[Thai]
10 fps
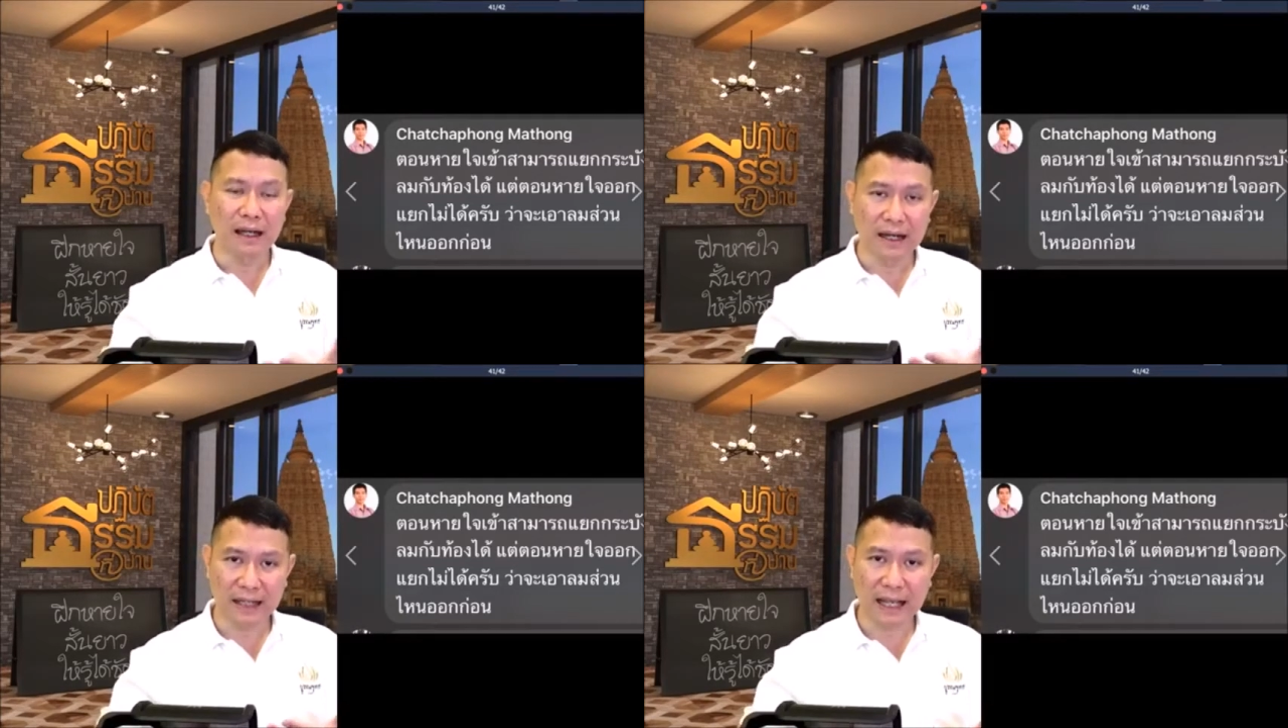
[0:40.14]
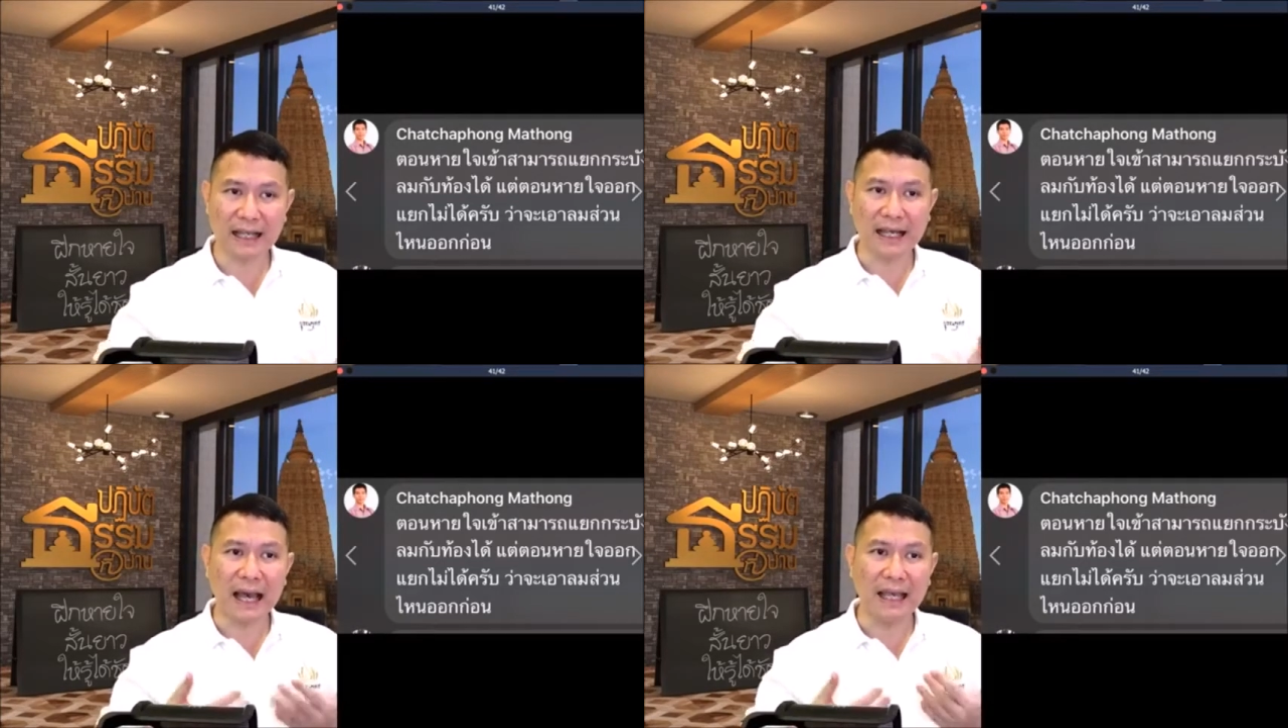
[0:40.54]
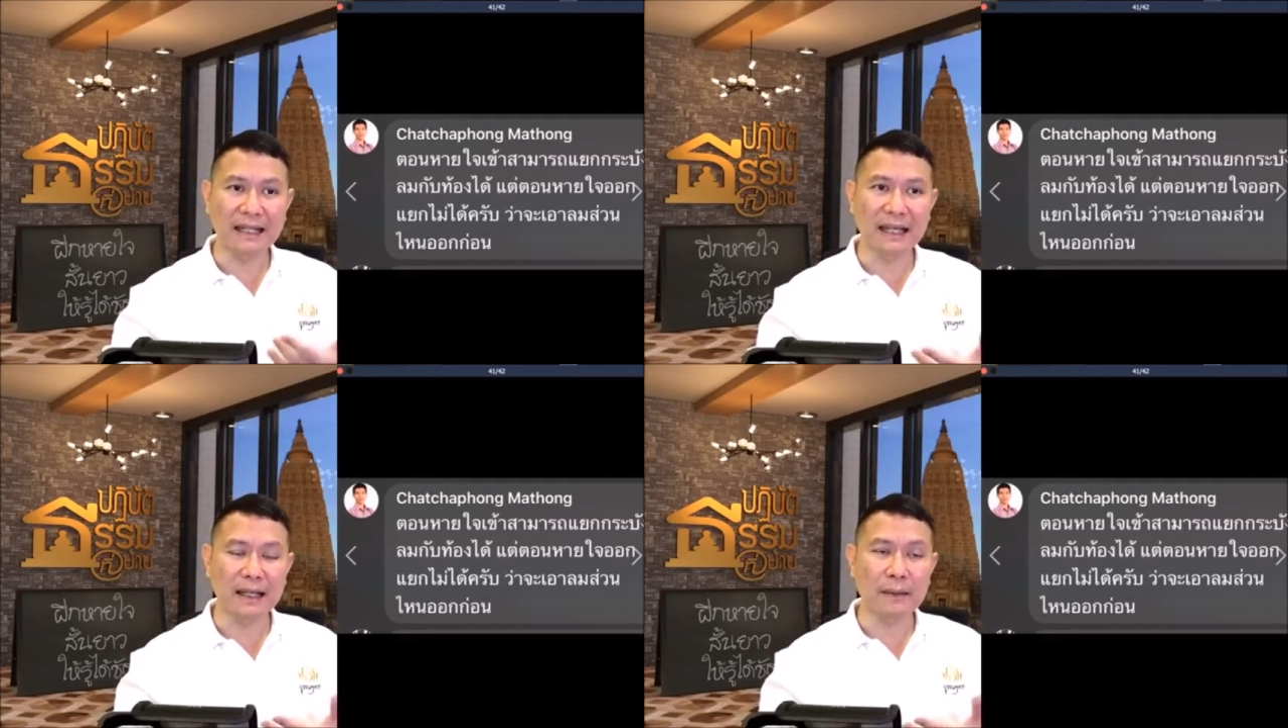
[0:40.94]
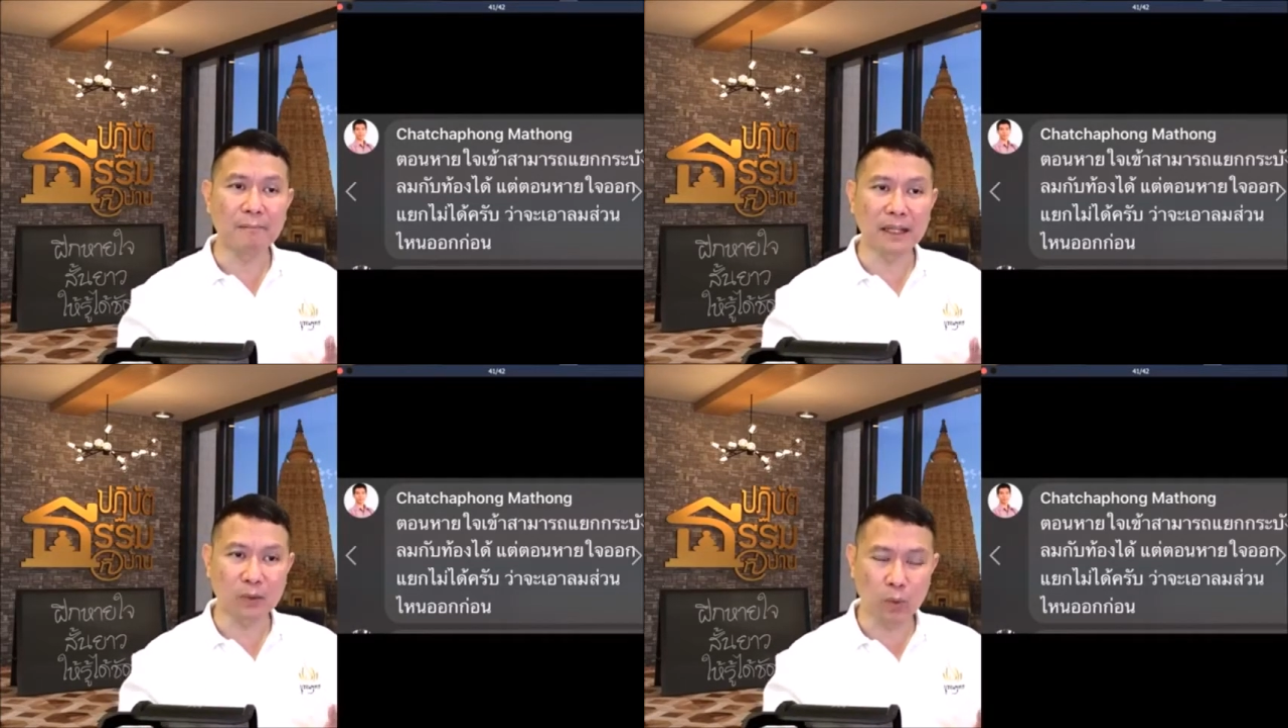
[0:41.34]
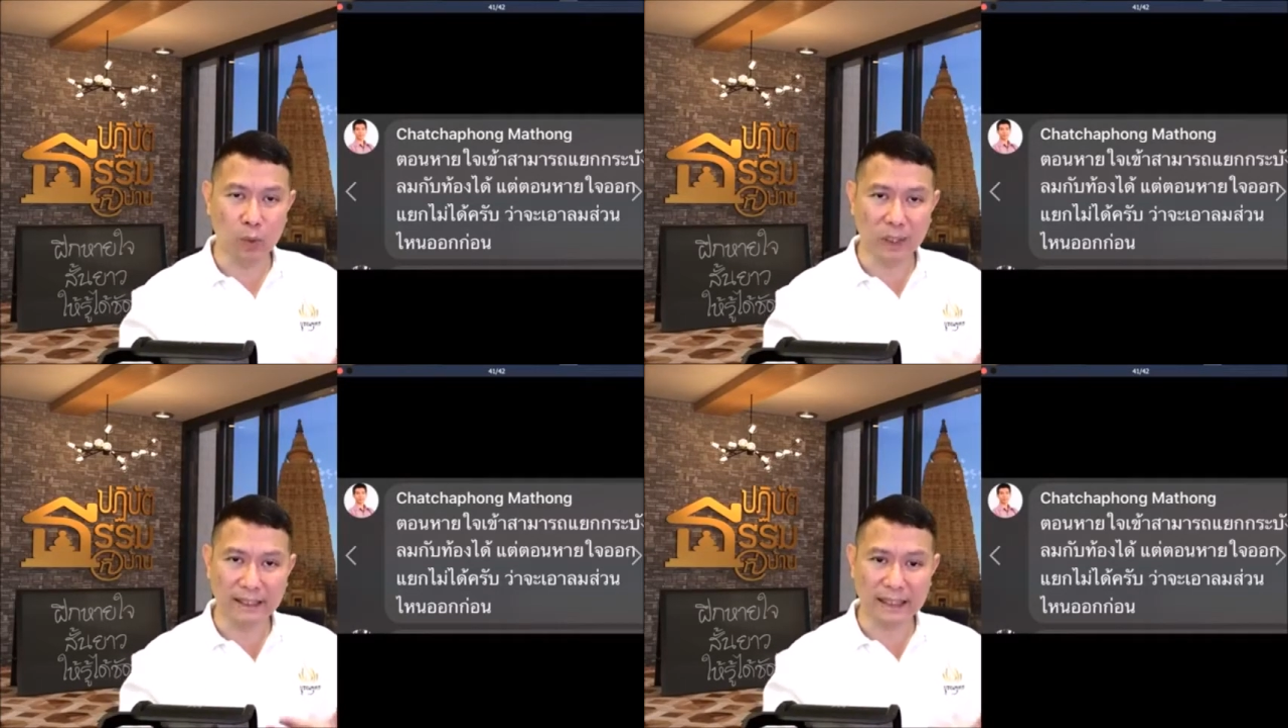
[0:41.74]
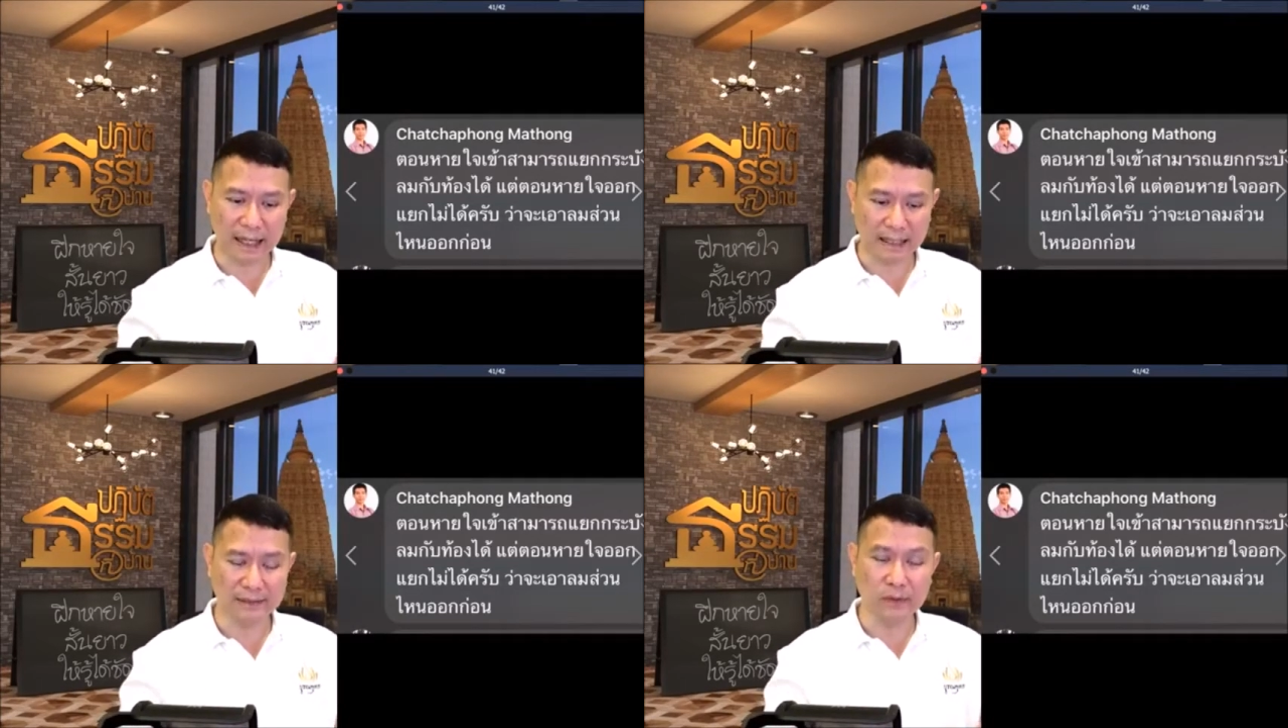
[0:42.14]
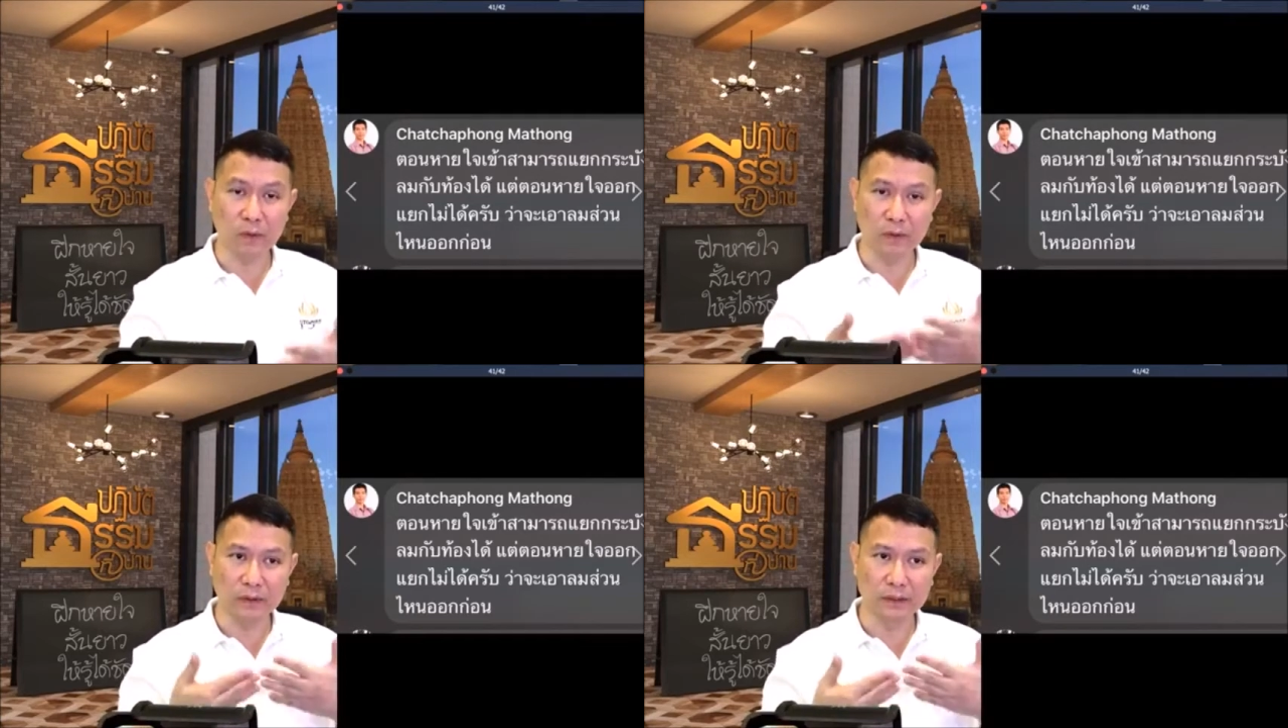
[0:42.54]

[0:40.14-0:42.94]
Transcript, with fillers: ร่างกายเนี่ยมันควรจะส่ง